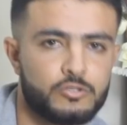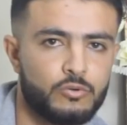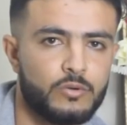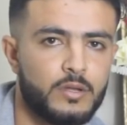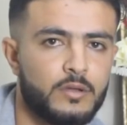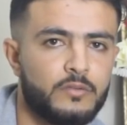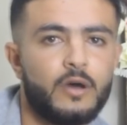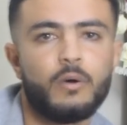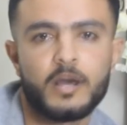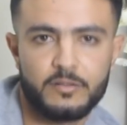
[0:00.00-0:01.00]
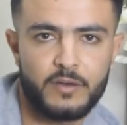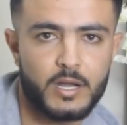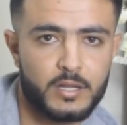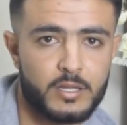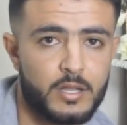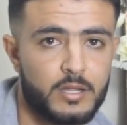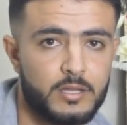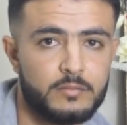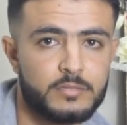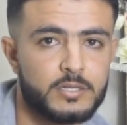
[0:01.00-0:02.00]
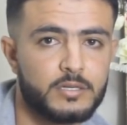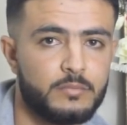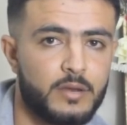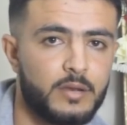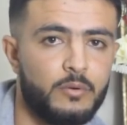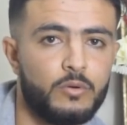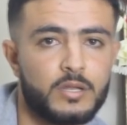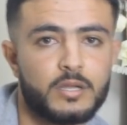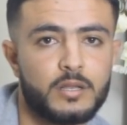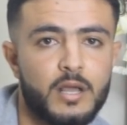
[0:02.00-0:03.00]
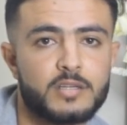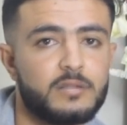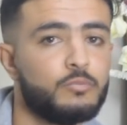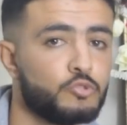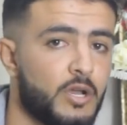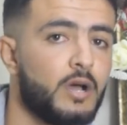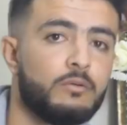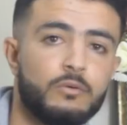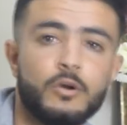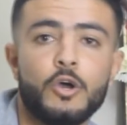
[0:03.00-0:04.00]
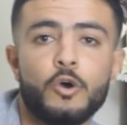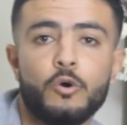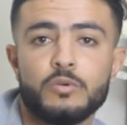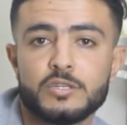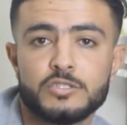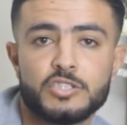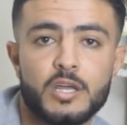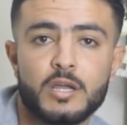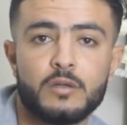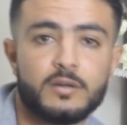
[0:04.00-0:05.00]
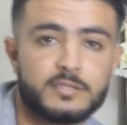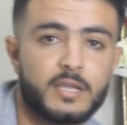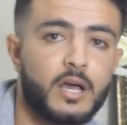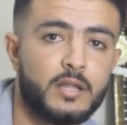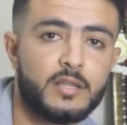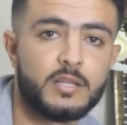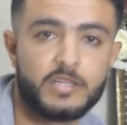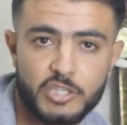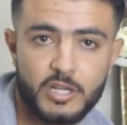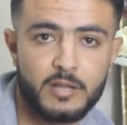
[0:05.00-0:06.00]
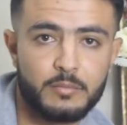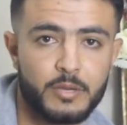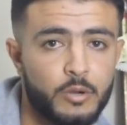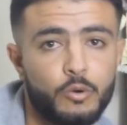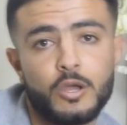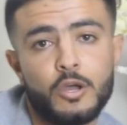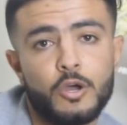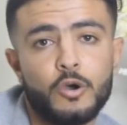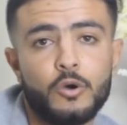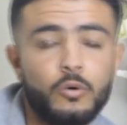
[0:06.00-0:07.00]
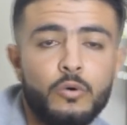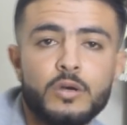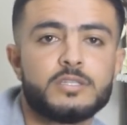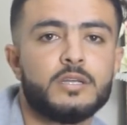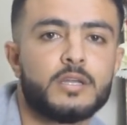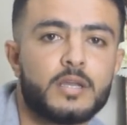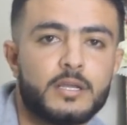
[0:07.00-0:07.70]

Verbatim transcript: درتو في اوقات الفراغ ديالي يعني ماشي بالربح ولكن لاجل المتعه وباش نتشارك انا والاصدقاء ديالي داكشي اللي كنبغيو وهادشي اللي